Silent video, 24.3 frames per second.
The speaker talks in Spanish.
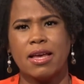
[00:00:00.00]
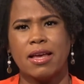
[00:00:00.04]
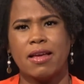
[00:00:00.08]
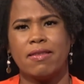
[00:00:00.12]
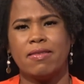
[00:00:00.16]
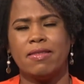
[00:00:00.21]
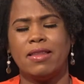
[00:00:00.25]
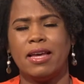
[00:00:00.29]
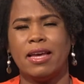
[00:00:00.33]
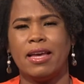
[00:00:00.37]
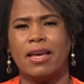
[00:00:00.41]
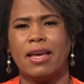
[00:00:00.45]

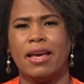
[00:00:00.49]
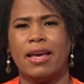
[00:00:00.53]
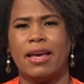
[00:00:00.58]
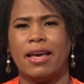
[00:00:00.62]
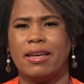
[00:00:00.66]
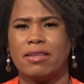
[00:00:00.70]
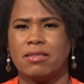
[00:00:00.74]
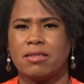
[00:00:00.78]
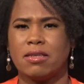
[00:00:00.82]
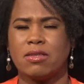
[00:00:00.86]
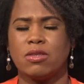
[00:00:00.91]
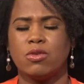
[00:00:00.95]
de que
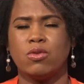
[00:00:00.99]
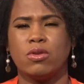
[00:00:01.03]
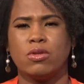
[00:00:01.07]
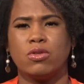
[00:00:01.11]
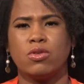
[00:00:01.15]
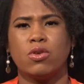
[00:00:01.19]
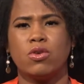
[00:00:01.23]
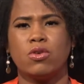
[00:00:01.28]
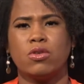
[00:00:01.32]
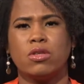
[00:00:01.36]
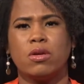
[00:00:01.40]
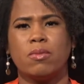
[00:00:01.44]
esta
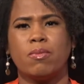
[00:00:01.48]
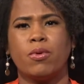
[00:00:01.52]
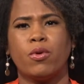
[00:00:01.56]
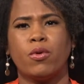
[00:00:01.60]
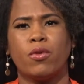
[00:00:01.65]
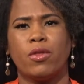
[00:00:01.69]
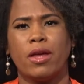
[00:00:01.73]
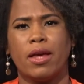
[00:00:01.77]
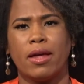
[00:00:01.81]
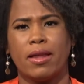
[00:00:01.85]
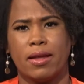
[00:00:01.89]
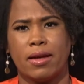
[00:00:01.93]
situación no se
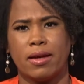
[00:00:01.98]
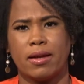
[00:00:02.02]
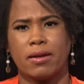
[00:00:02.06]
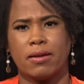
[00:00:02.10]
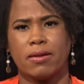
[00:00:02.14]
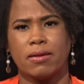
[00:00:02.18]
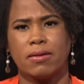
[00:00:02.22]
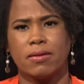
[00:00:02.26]
podía dar,